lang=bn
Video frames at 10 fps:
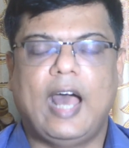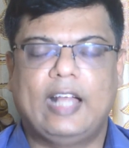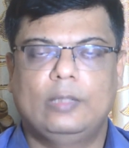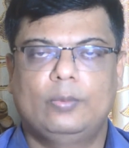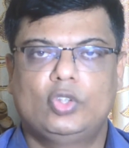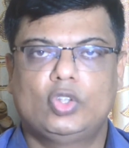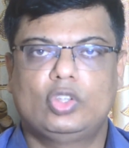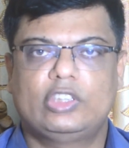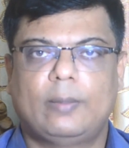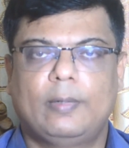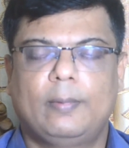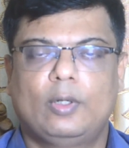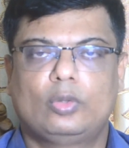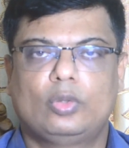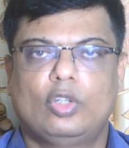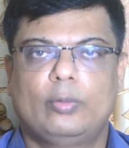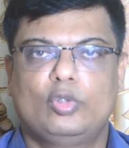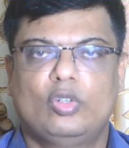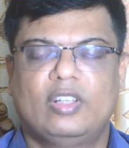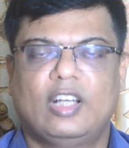আজ এ পর্যন্ত সামনে আবার নতুন কোনো
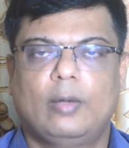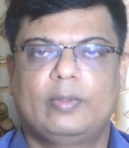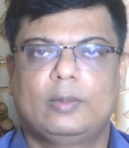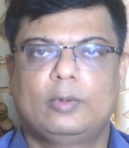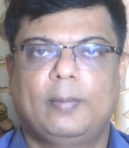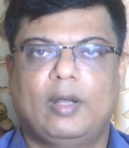ভিডিও নিয়ে দেখা হবে সেগুলো